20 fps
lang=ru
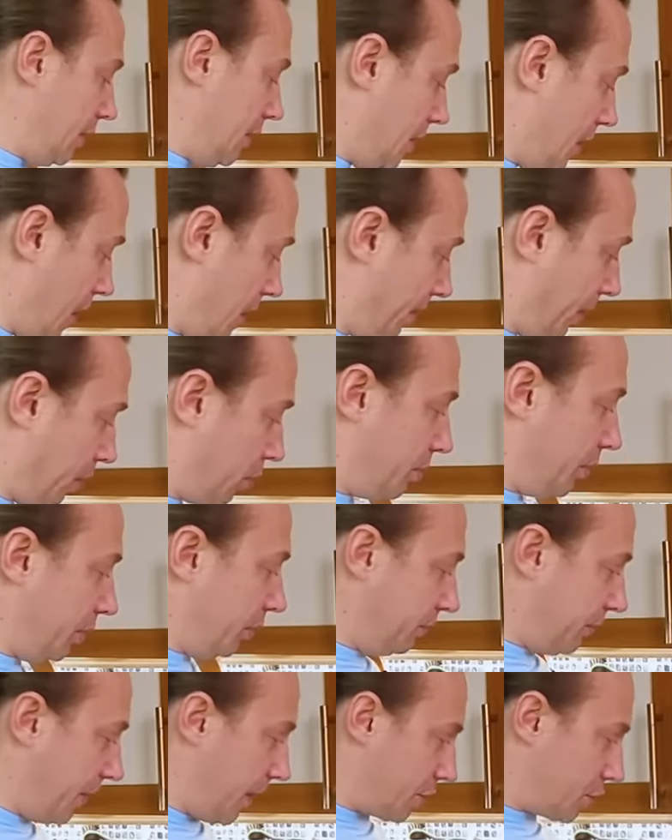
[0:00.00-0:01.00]
Я порубил
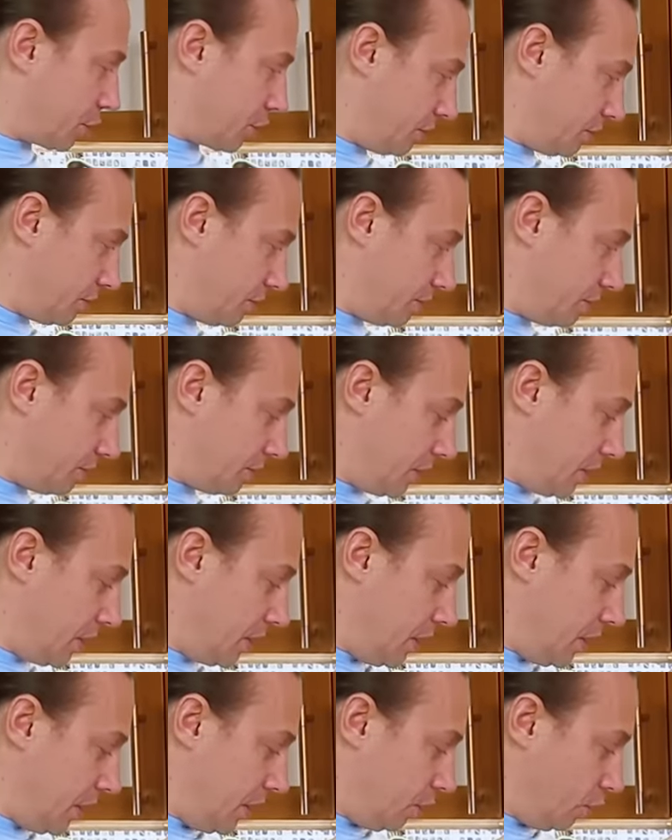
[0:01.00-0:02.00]
фарш.
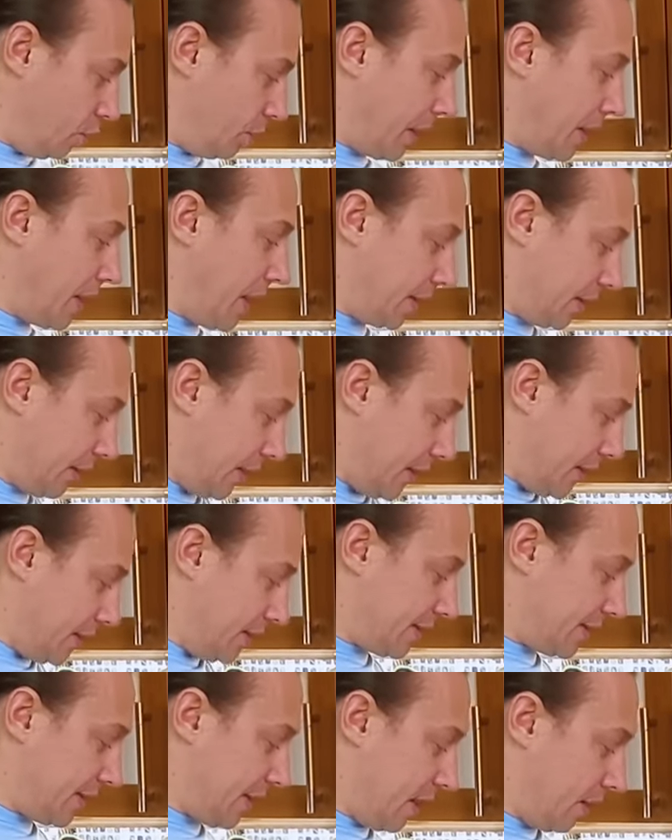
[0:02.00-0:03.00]
Ну понятно, я
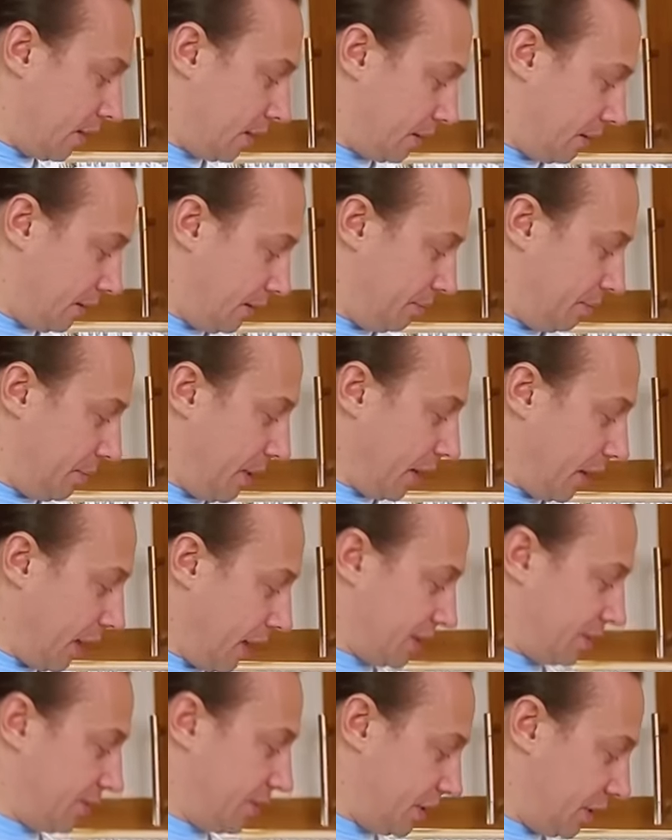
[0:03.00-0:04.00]
не стал
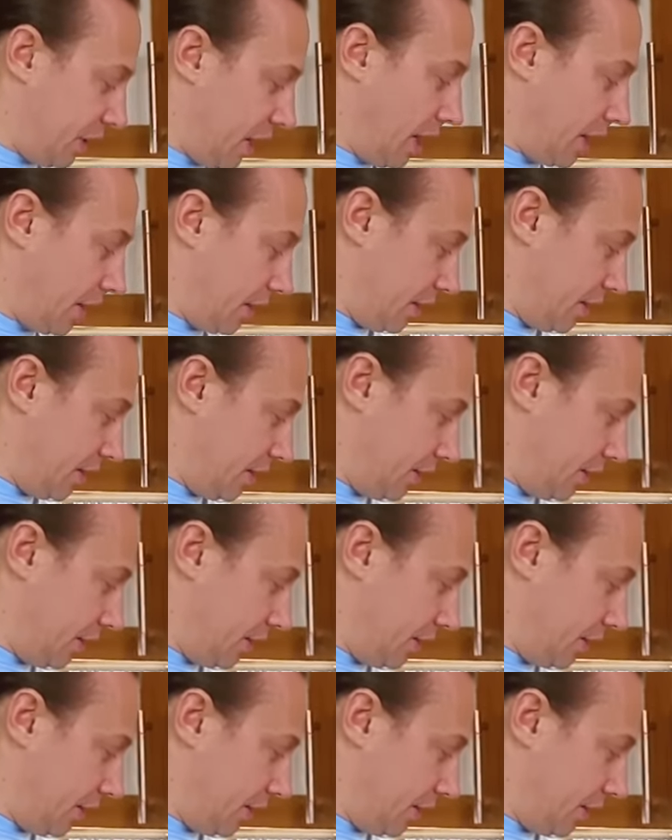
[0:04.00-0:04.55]
показывать, как